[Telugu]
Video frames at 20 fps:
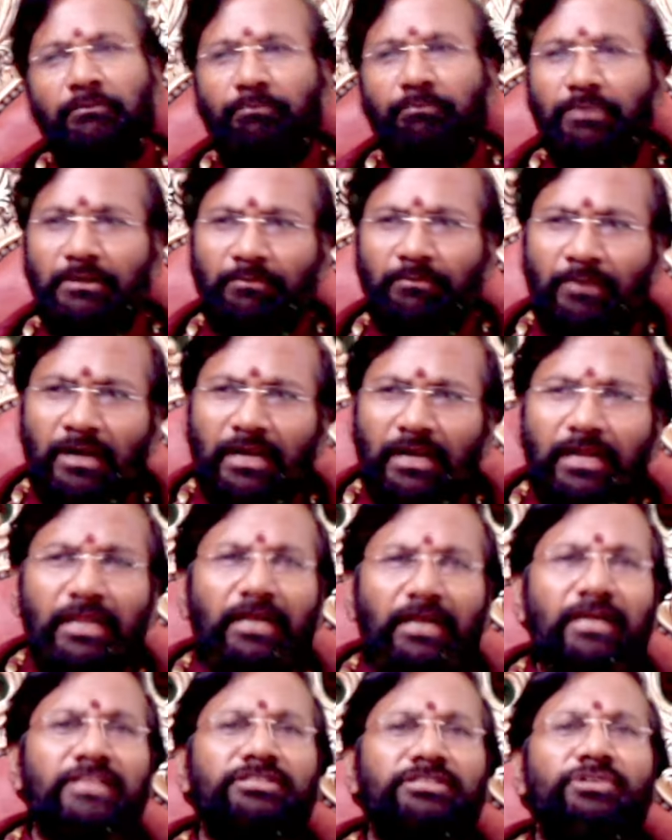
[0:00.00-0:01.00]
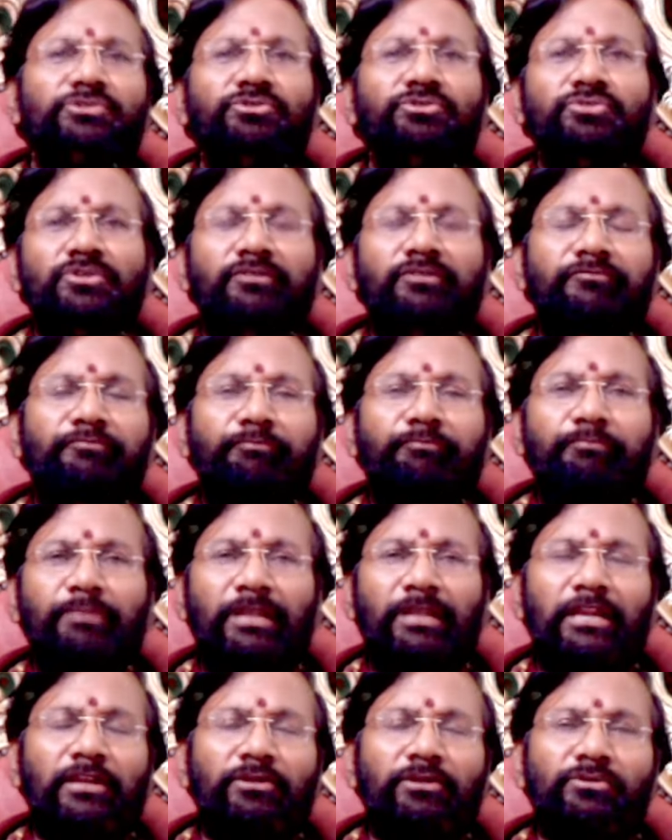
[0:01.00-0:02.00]
బ్రహ్మాండంగా చదువుతున్న
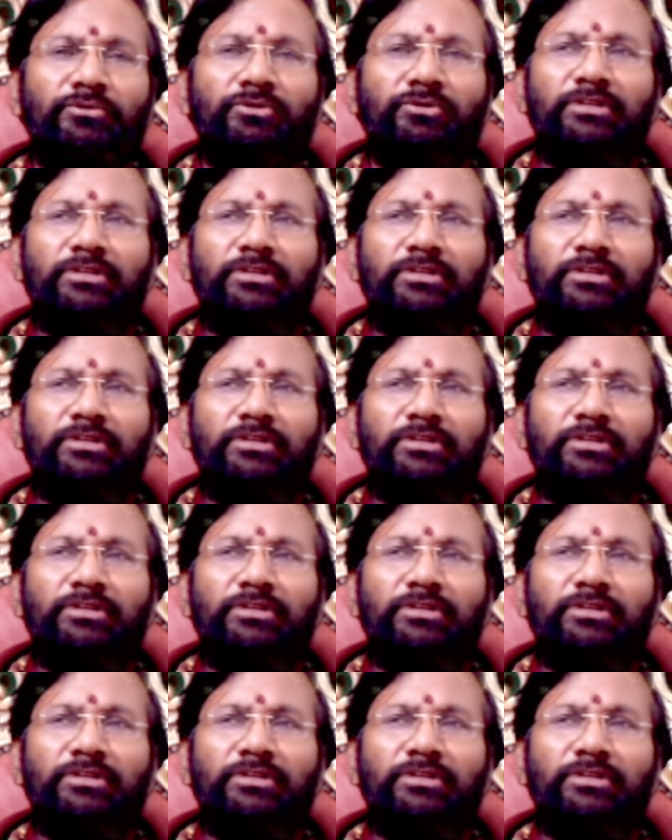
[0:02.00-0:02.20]
పిల్లలు